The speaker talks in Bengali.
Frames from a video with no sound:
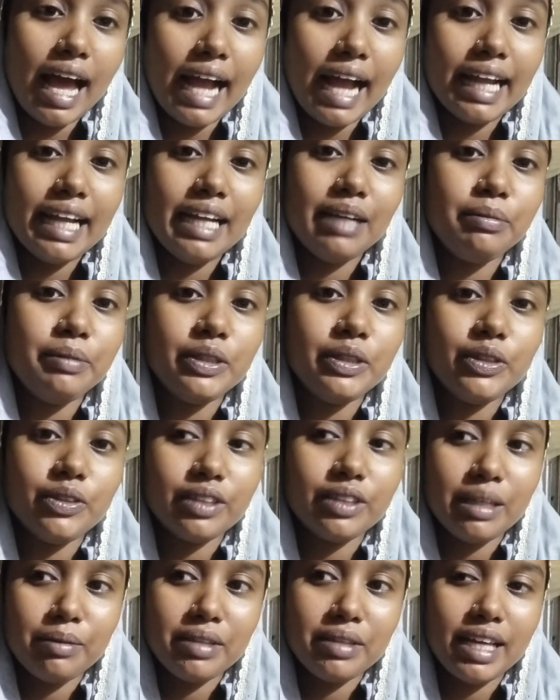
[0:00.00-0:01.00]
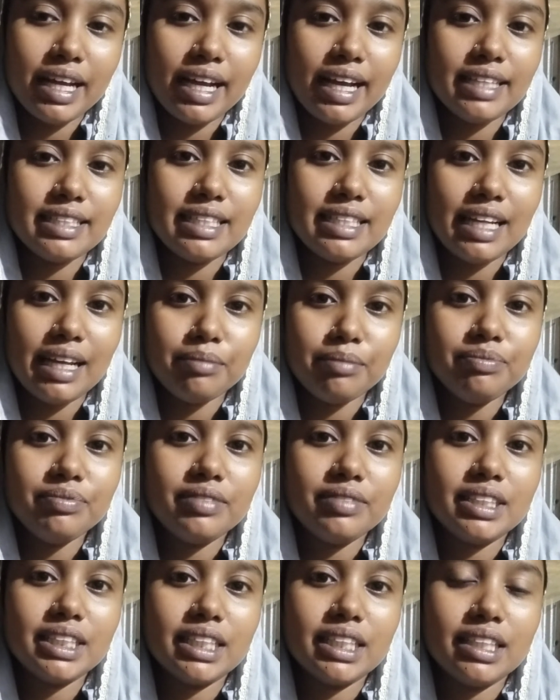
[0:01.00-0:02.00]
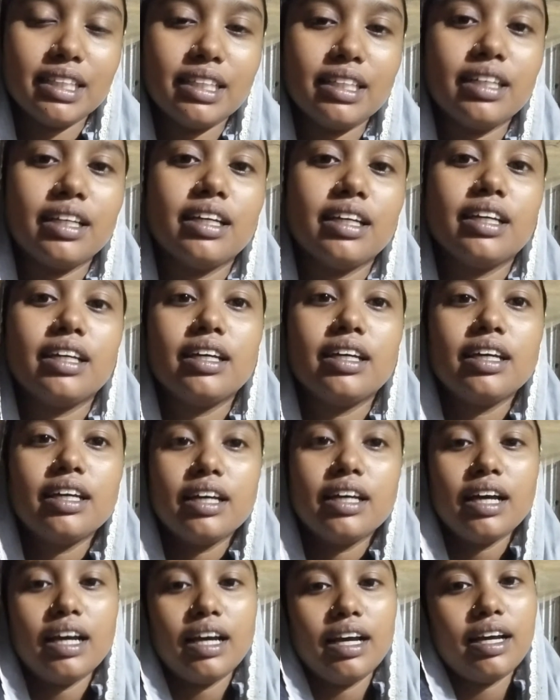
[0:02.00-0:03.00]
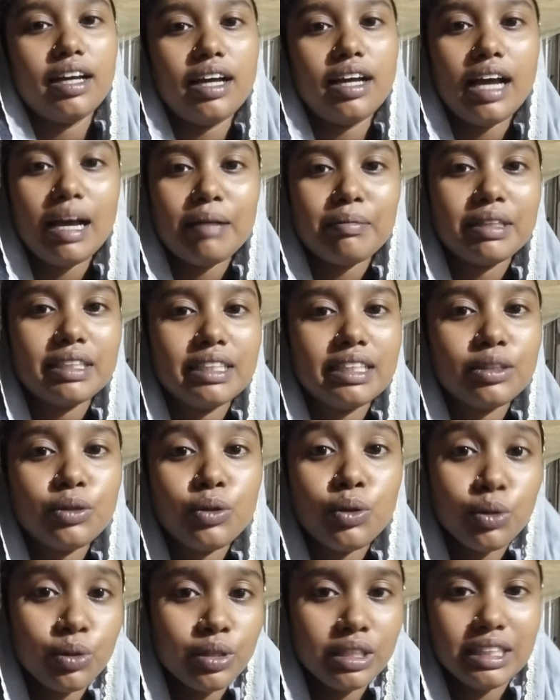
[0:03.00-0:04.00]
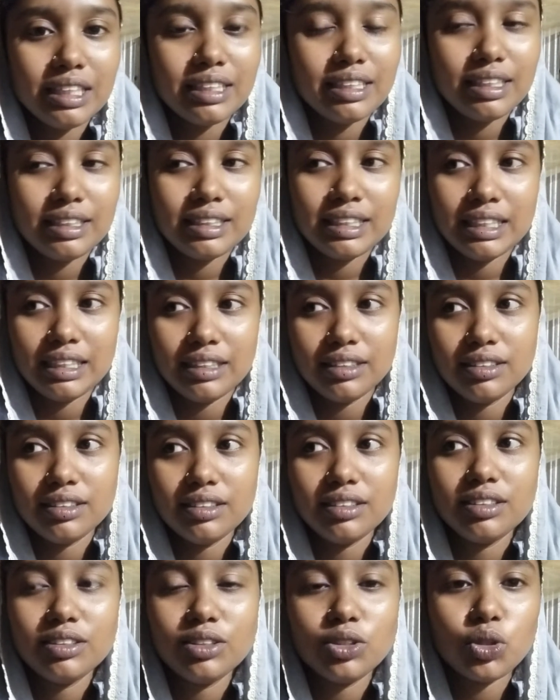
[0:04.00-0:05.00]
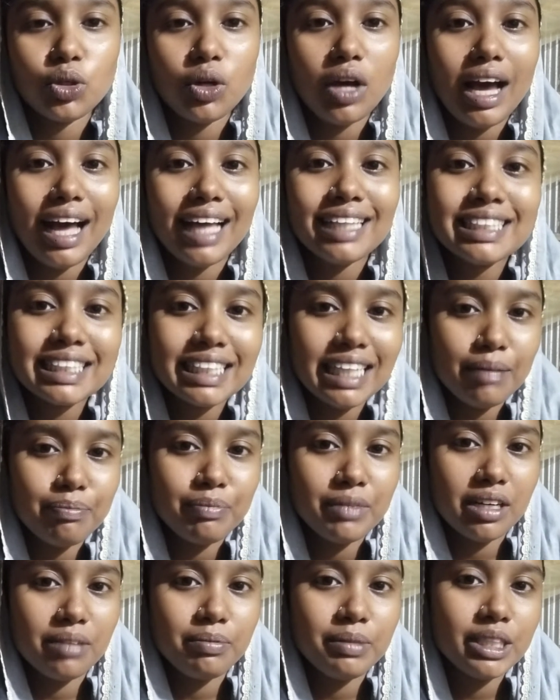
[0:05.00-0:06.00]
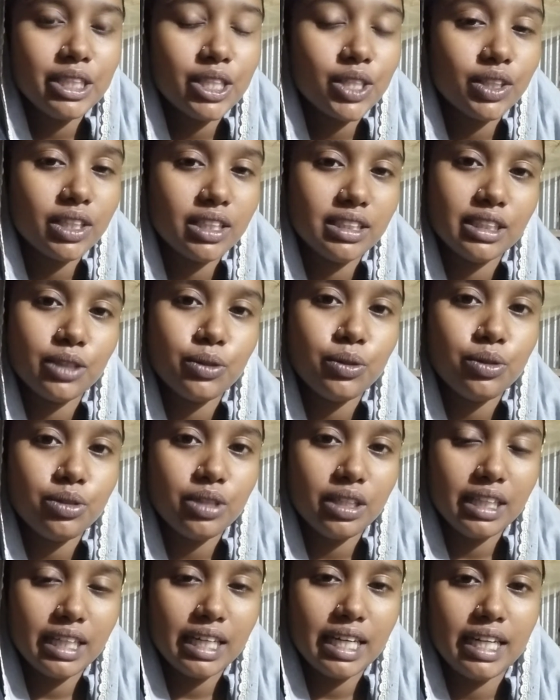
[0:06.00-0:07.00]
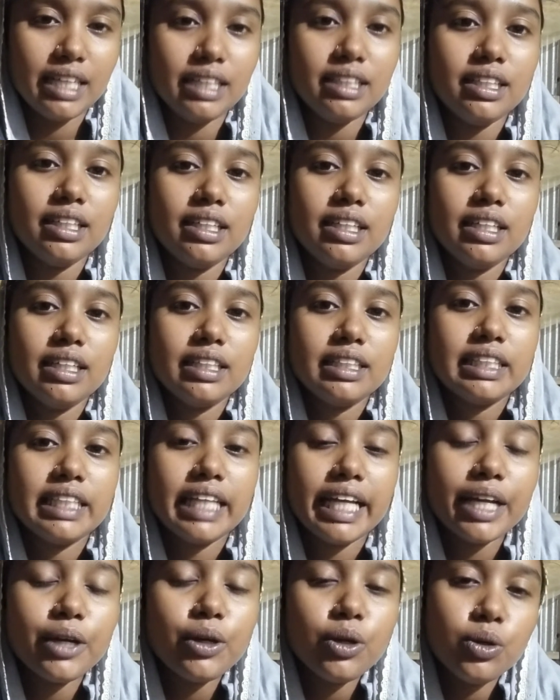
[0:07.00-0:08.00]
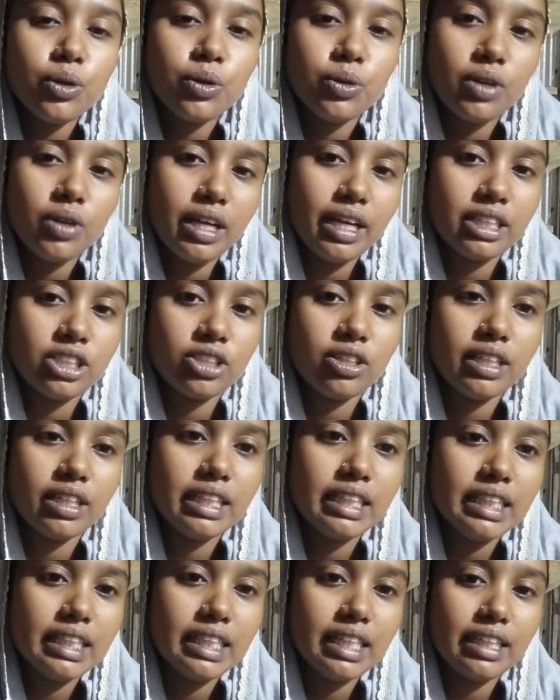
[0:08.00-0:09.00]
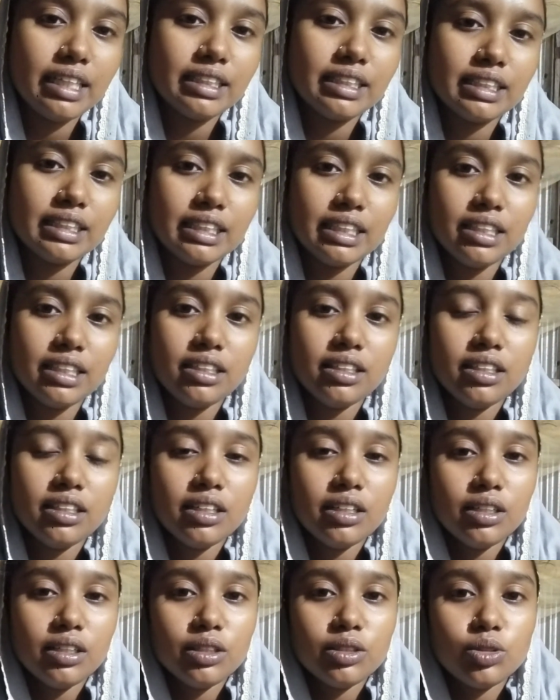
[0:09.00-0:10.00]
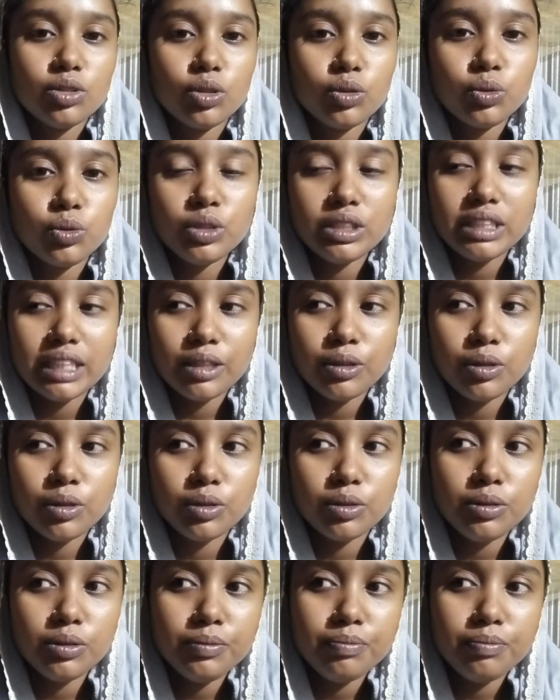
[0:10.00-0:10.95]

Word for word: আগের ভিডিওতে আমি দেখাইছিলাম যে আমাদের গরু কিনতে যাচ্ছে তো আজকে আপনারা ভিডিওতে যে গরুটা দেখলেন সেই গরুগুলাই আসলে কিনে আসছে তো দুইটা গরু